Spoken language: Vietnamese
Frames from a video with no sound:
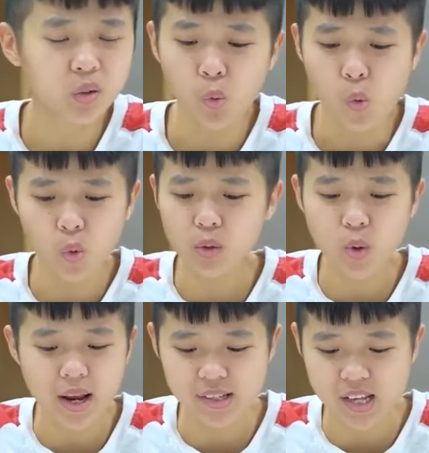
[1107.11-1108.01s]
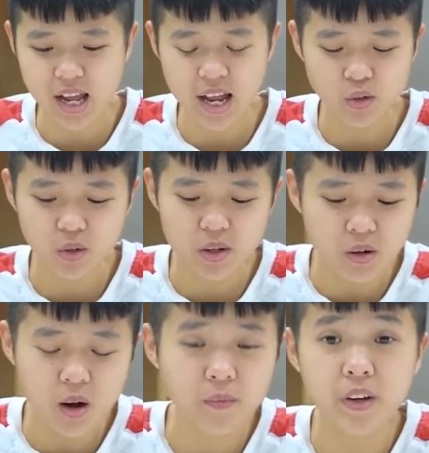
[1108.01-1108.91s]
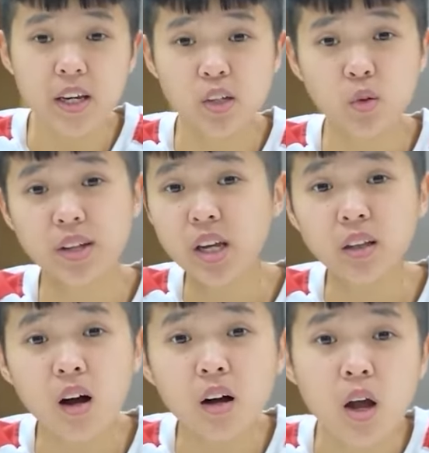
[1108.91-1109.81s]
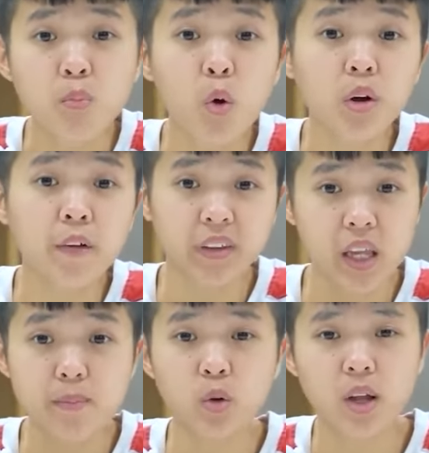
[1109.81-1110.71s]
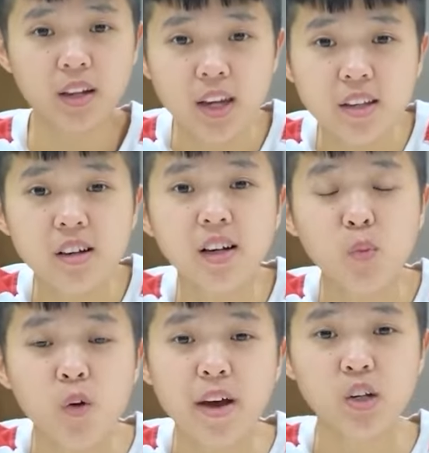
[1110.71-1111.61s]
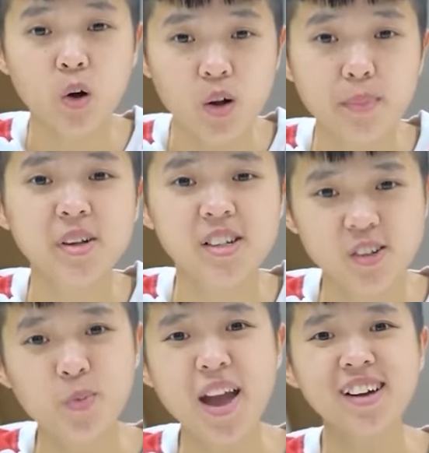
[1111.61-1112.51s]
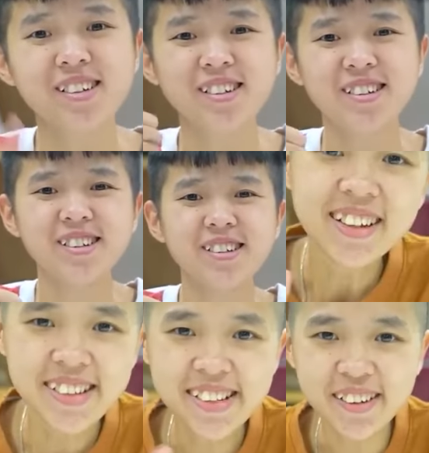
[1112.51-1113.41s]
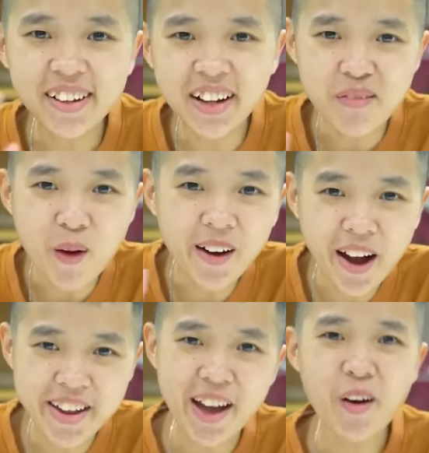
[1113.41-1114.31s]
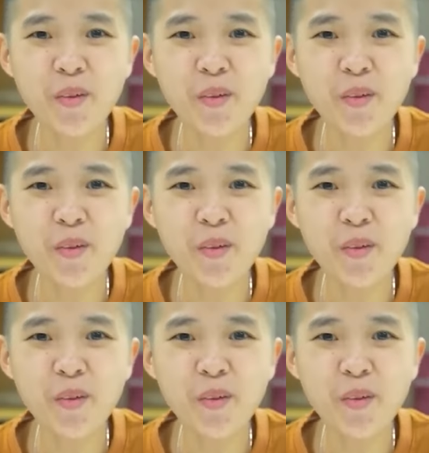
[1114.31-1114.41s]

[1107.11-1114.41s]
đủ các loại giá cho đến hương vị rồi là chất lượng Mọi người phải tìm hiểu thật kỹ trước khi mua về cho con em mình sử dụng nhé Xin chào tất cả mọi người nha.